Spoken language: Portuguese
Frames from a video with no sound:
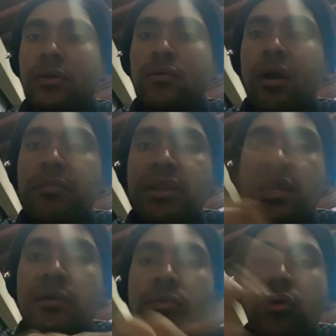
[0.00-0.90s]
Uma
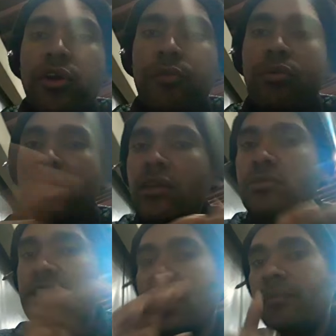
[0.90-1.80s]
menina morreu porque
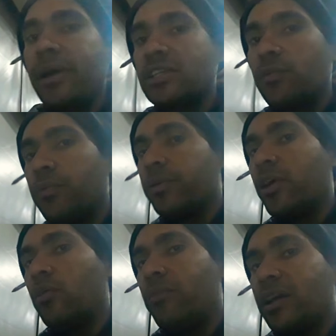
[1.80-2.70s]
não tinha médico,
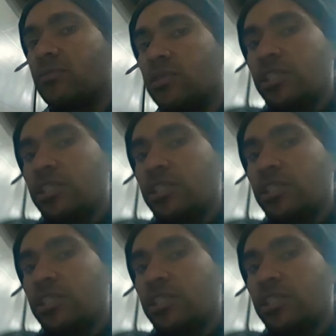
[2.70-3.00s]
porque o médico